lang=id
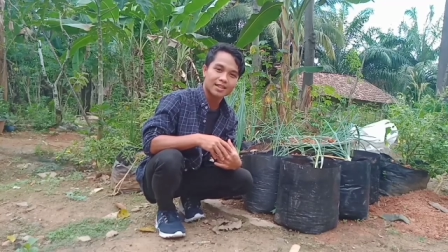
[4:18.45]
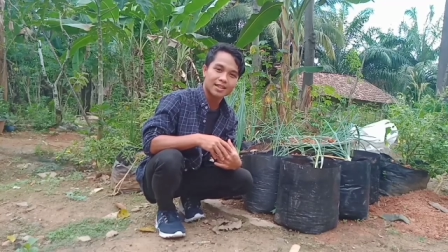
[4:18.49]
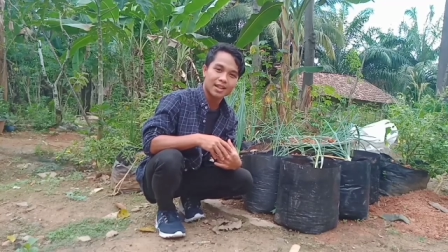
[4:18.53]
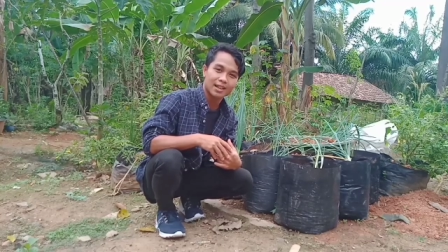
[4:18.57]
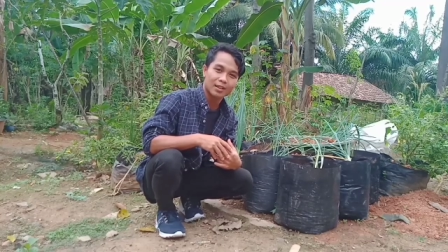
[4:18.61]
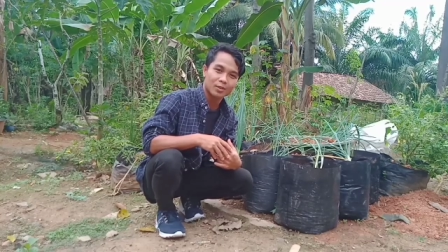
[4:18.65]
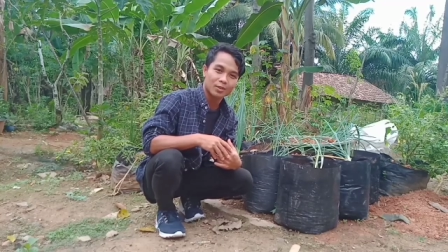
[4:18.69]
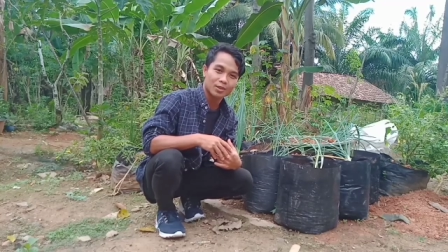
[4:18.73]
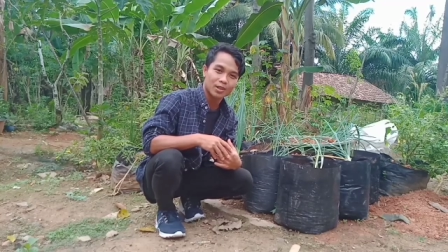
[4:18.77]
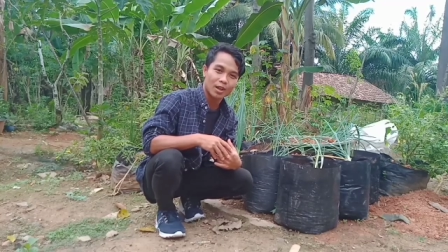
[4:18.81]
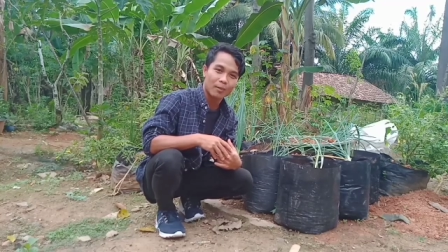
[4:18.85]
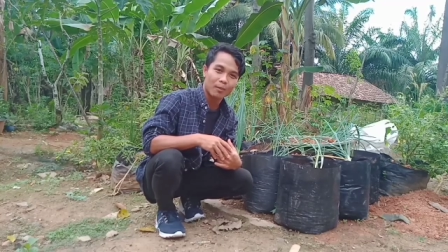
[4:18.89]

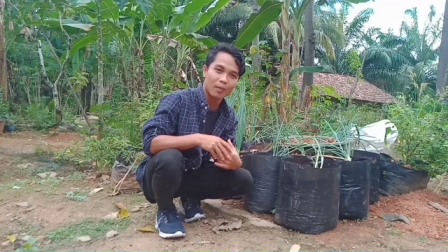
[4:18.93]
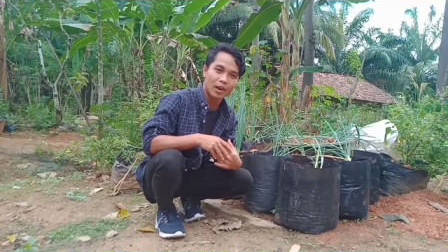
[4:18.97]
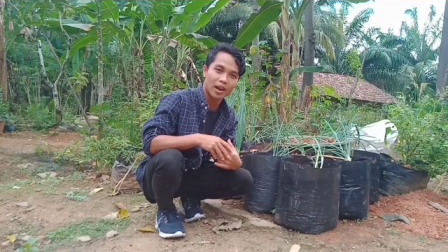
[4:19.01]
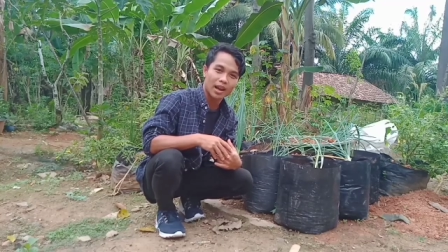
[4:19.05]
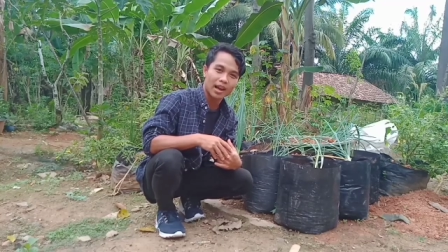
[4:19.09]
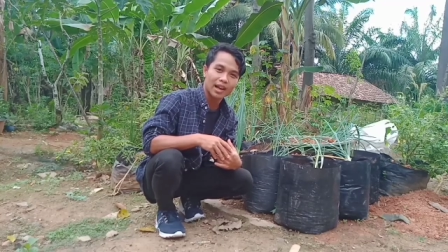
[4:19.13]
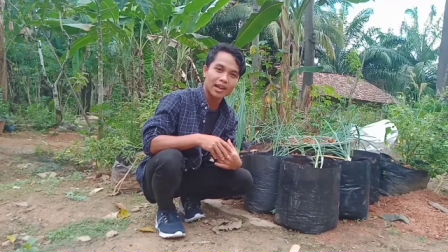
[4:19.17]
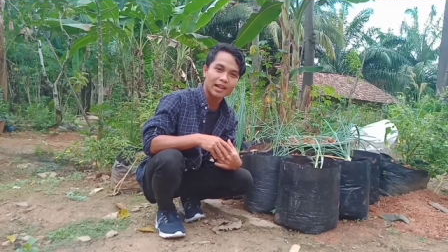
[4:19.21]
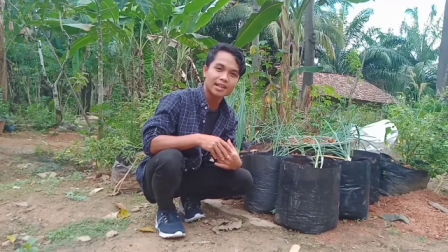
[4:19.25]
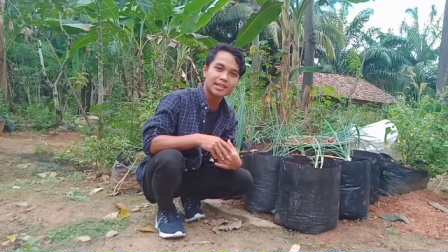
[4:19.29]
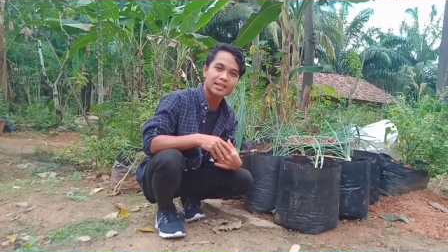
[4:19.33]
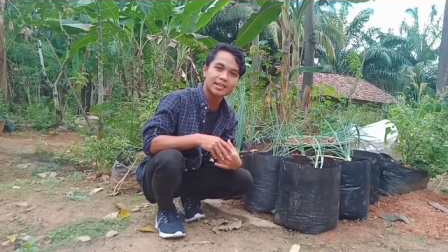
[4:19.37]
satu sama
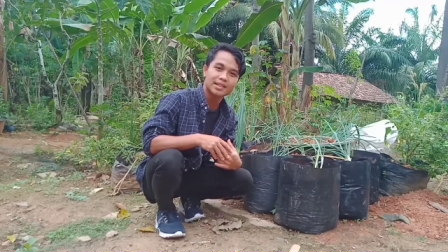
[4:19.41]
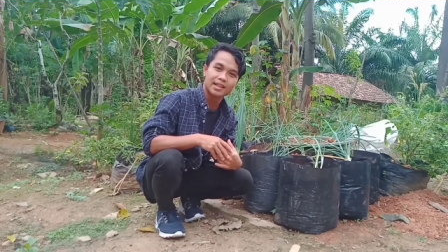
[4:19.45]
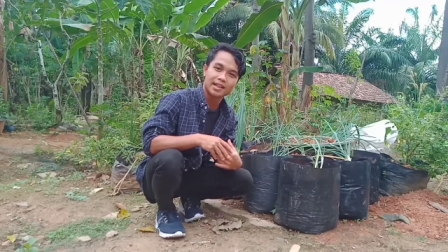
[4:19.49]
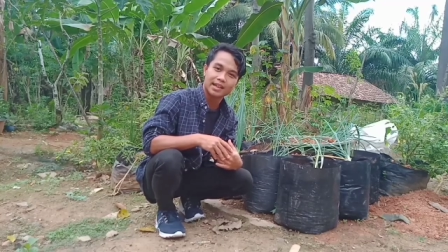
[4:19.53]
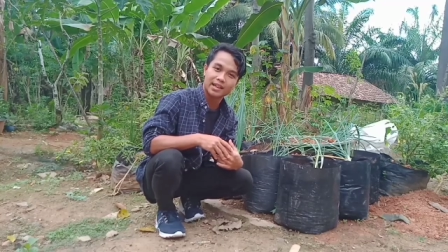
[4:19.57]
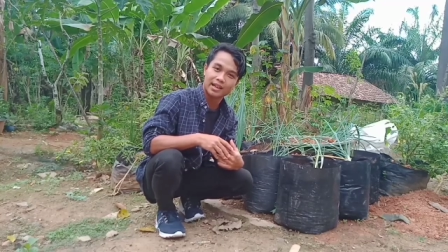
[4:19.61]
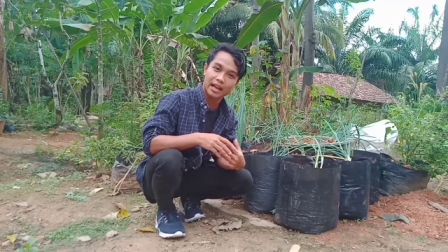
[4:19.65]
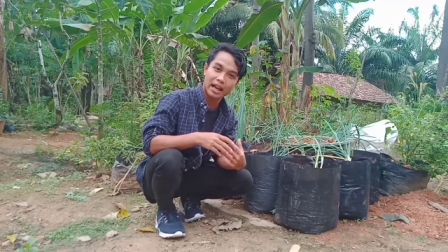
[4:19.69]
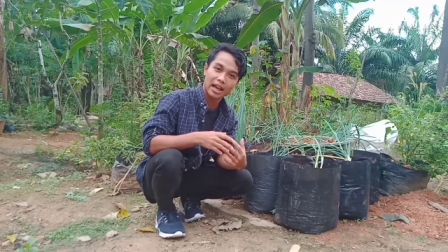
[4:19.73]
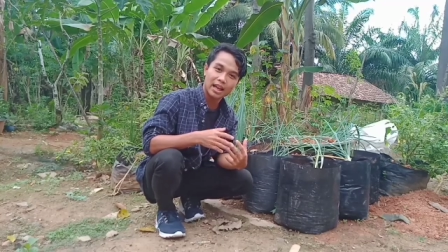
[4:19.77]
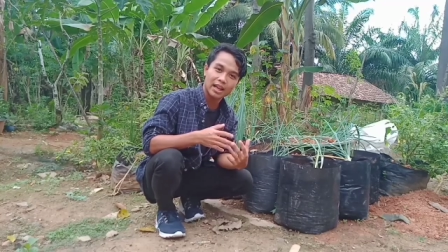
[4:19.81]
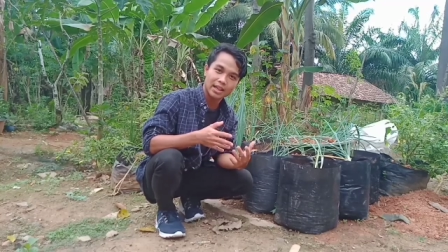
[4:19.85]
lain
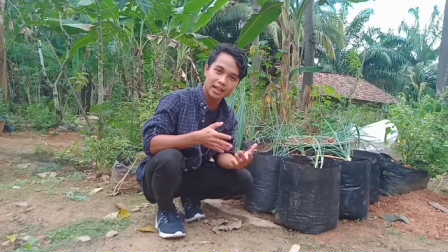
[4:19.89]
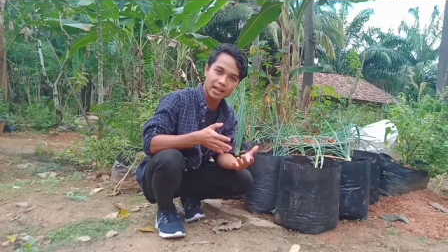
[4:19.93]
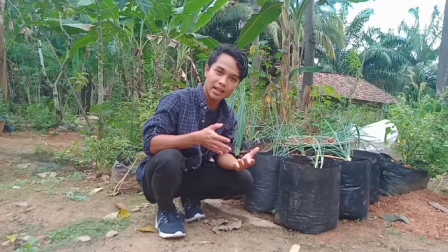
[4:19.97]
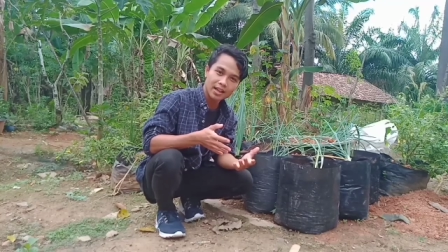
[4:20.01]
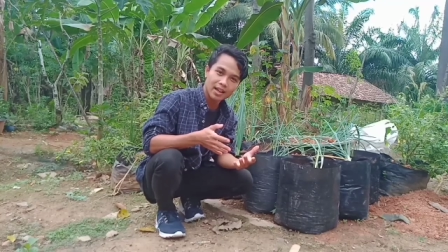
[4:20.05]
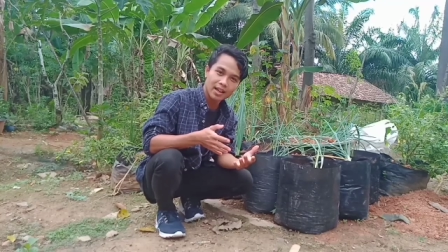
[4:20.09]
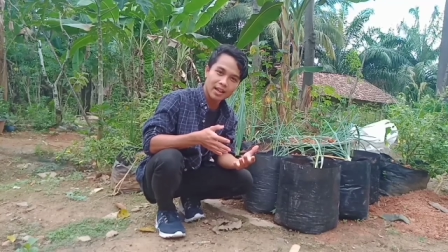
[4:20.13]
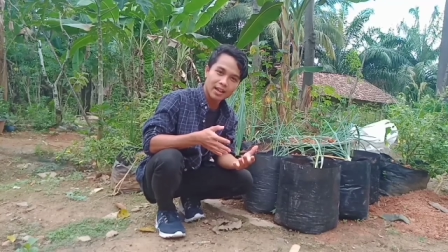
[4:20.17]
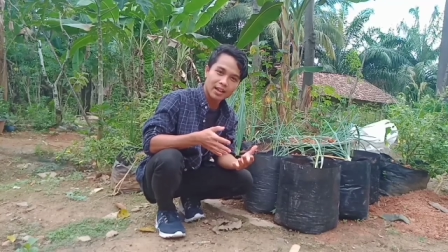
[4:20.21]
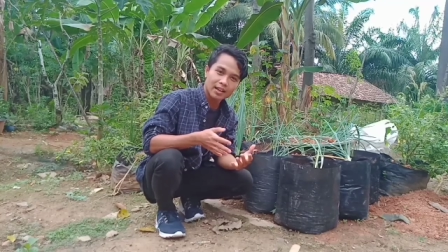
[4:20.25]
seringkali,